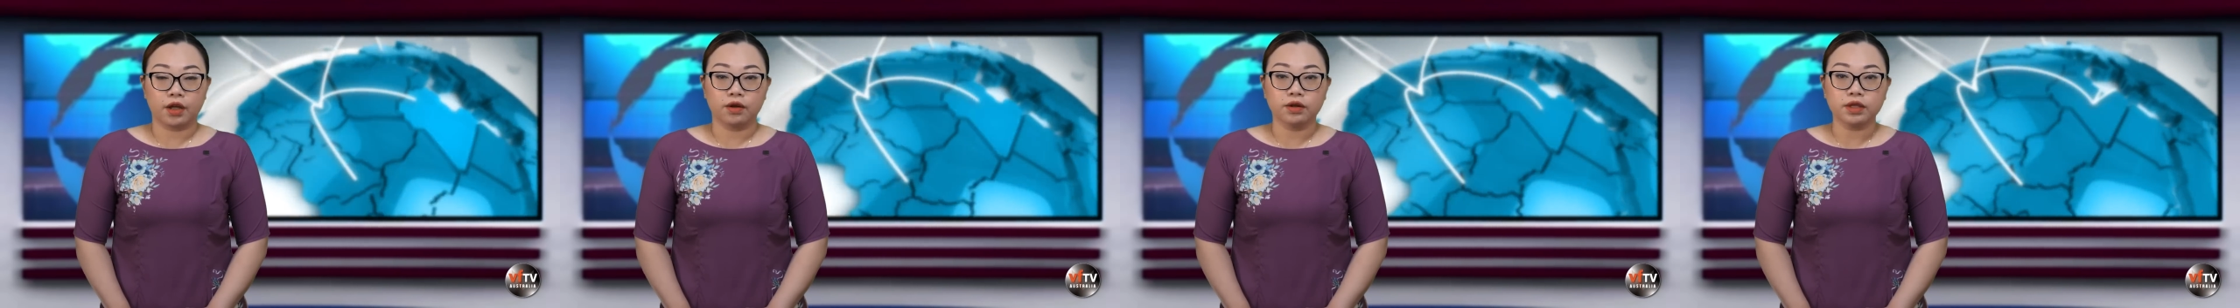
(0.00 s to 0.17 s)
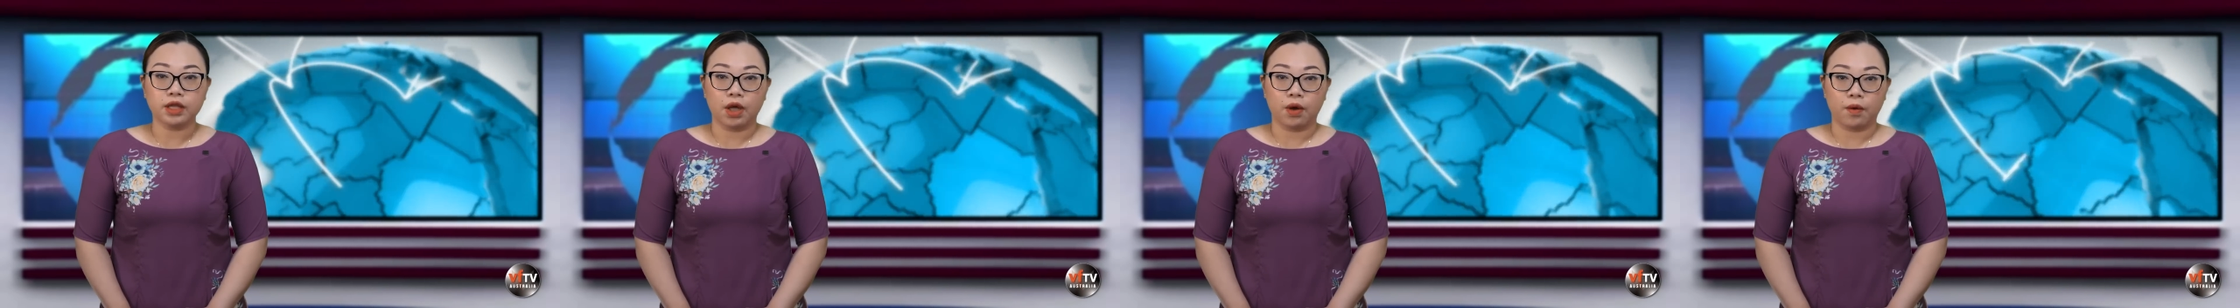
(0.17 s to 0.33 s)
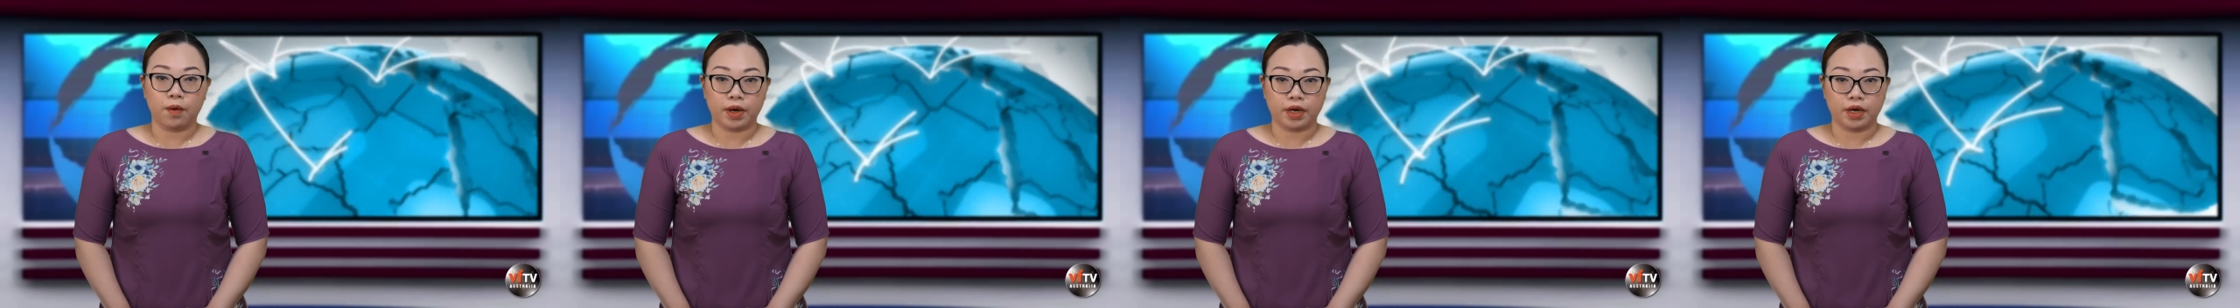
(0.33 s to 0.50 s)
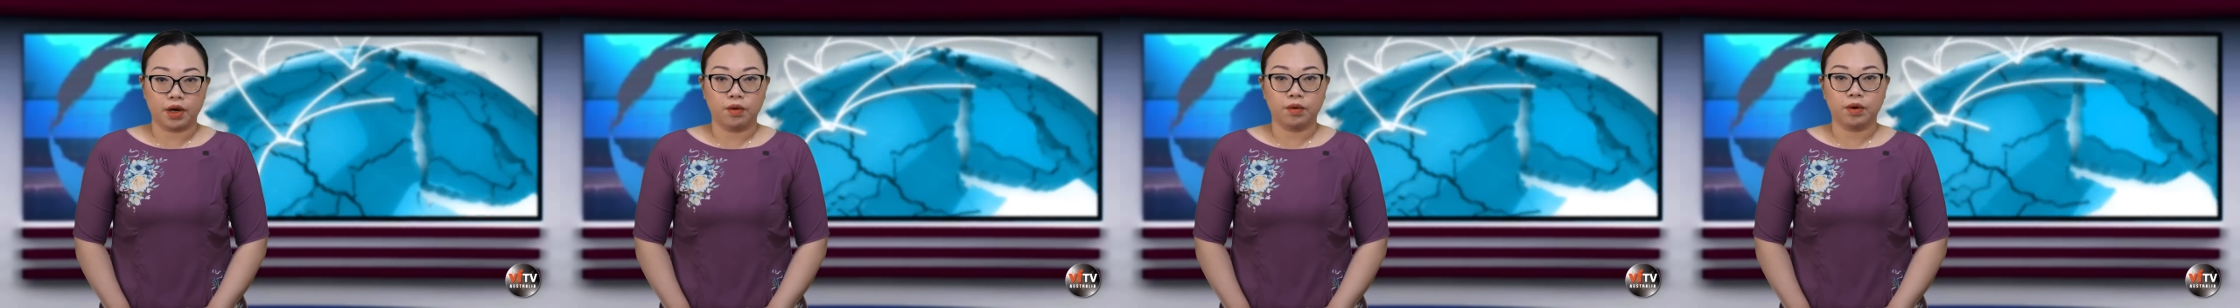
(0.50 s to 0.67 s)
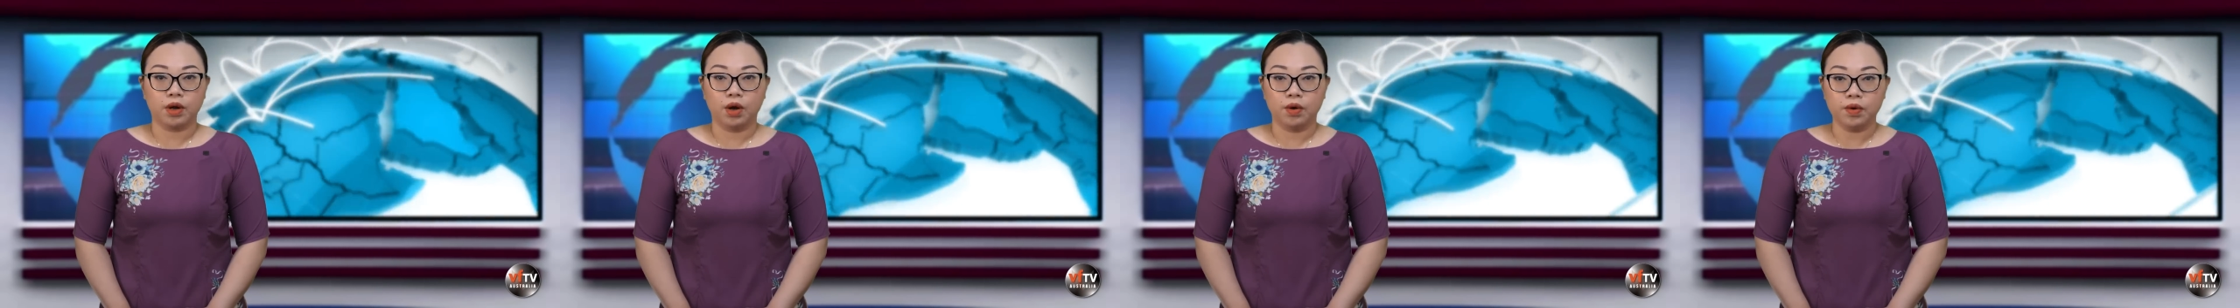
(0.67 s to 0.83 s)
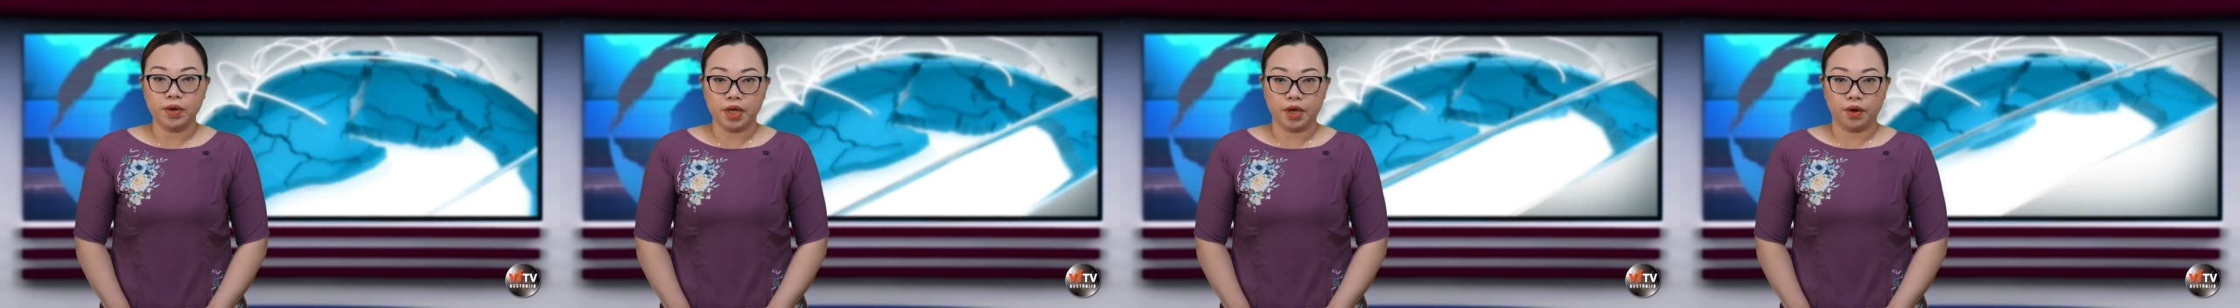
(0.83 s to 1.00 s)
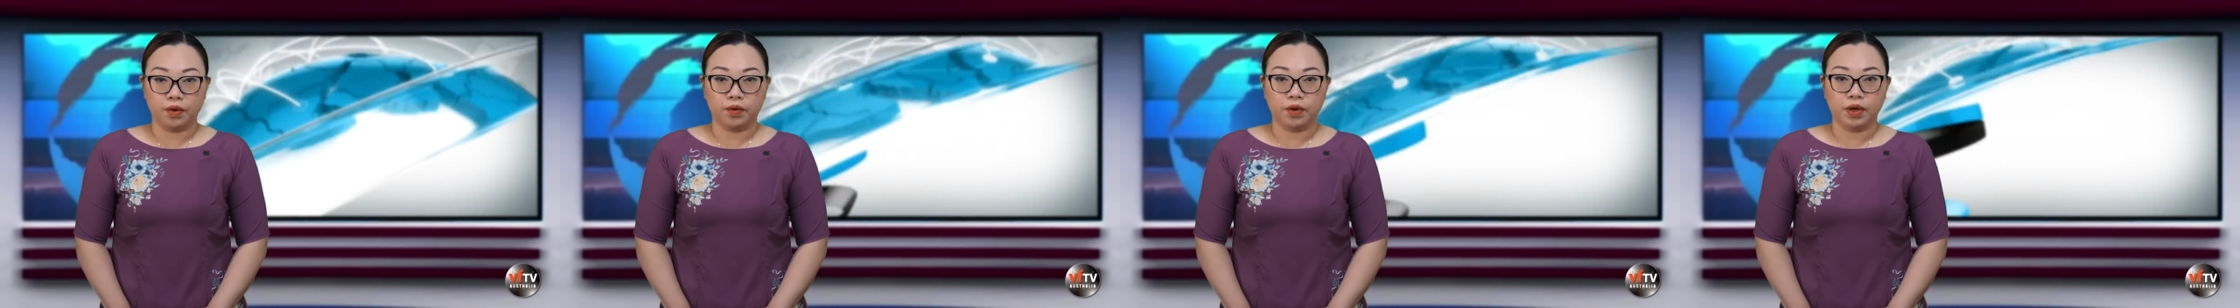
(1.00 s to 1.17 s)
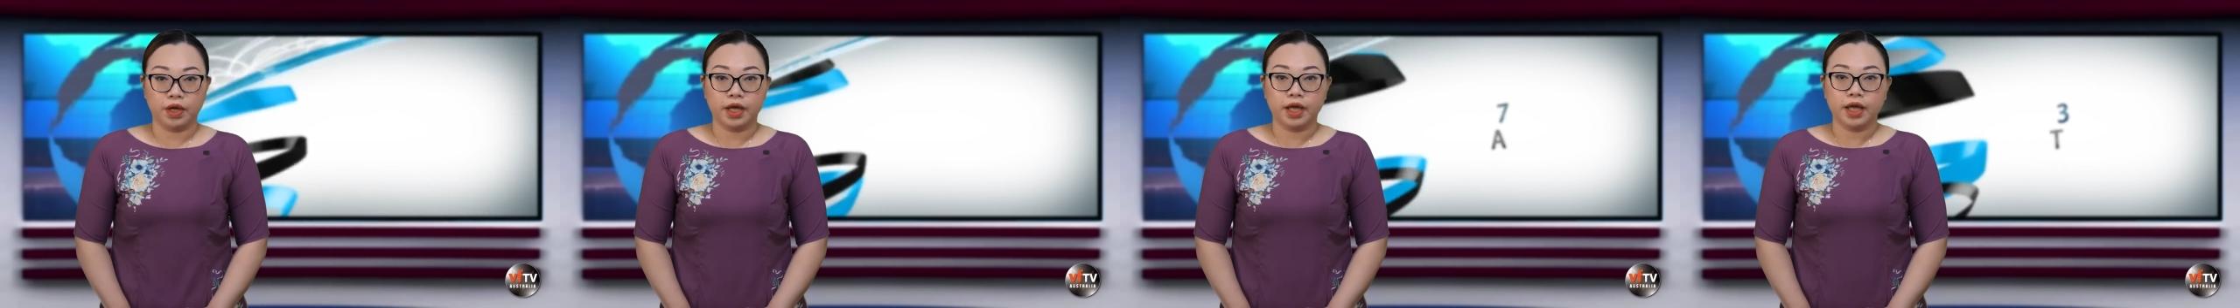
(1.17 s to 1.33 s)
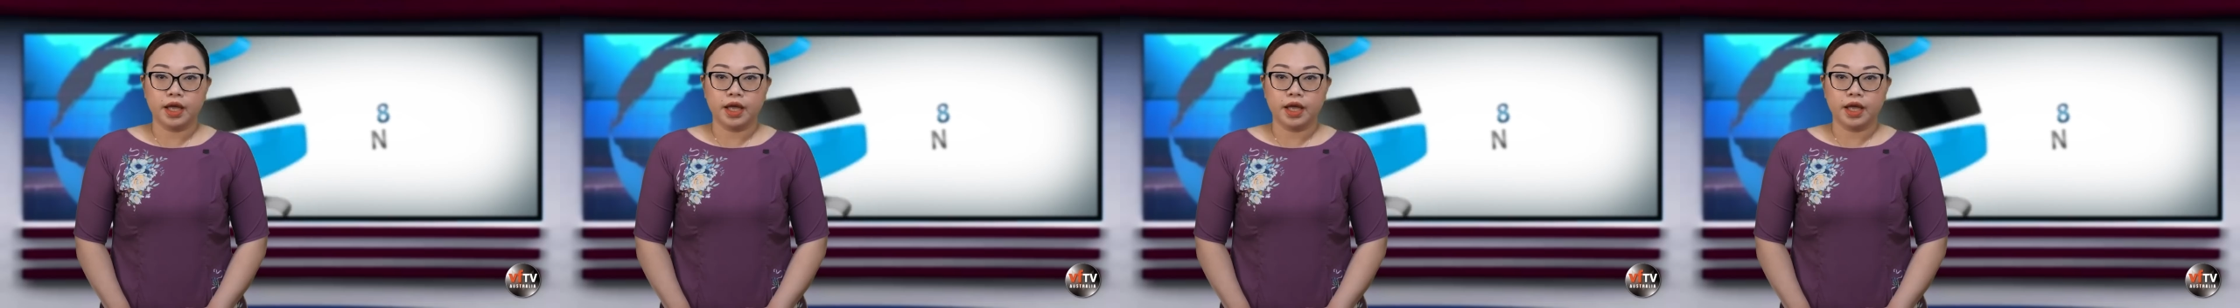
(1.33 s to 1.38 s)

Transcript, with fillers: có thể hoạt động hữu hiệu –